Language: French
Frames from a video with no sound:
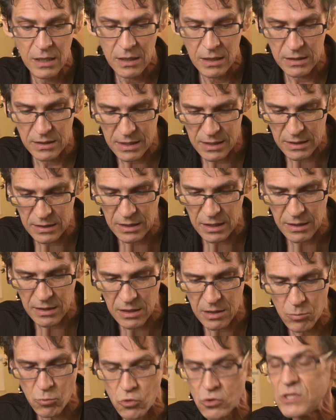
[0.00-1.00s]

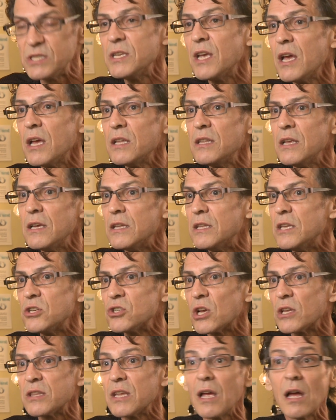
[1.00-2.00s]
des, musiciens, des,
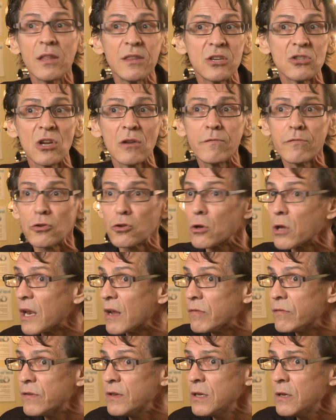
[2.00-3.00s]
gens de théâtre, des gens de
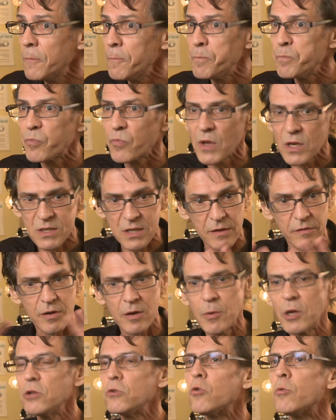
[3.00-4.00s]
photographie. C'était
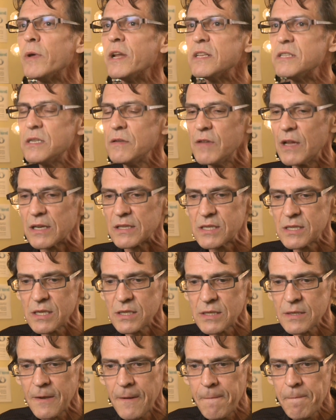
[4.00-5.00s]
vraiment une coopérative
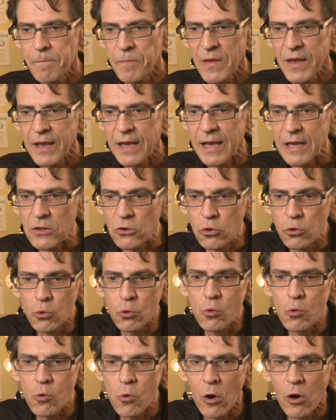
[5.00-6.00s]
d'artistes. Et
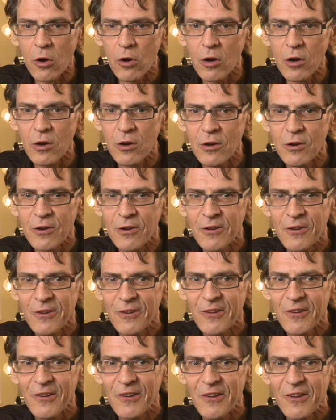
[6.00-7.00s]
d'où.
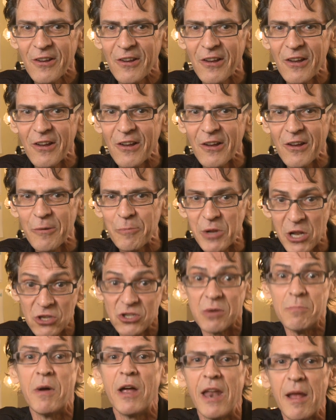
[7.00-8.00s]
Euh, puis là,
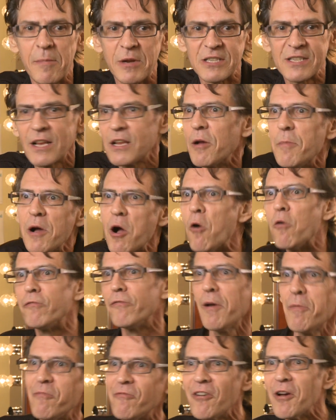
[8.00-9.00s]
j'ai demandé à Marcel comment on
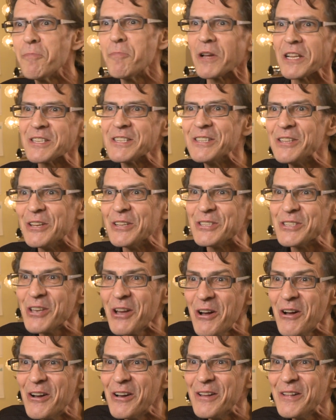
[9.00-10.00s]
fait pour faire partie de
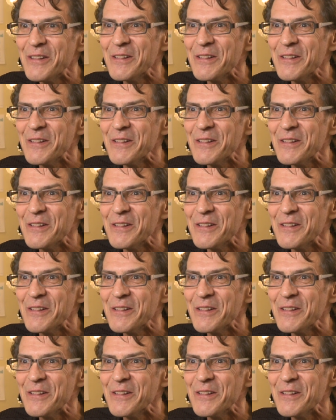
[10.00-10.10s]
ça.